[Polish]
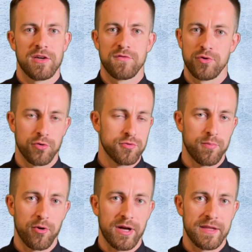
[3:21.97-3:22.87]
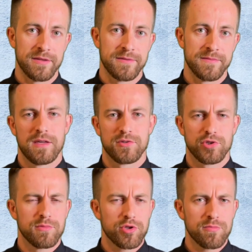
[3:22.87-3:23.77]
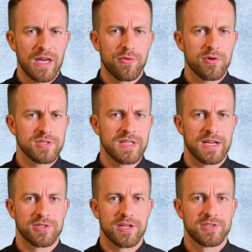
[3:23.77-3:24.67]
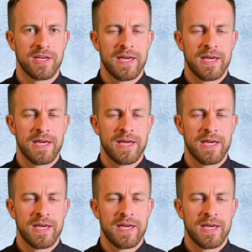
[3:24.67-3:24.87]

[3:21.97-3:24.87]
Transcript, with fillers: wśród pogan. Co by to miało oznaczać?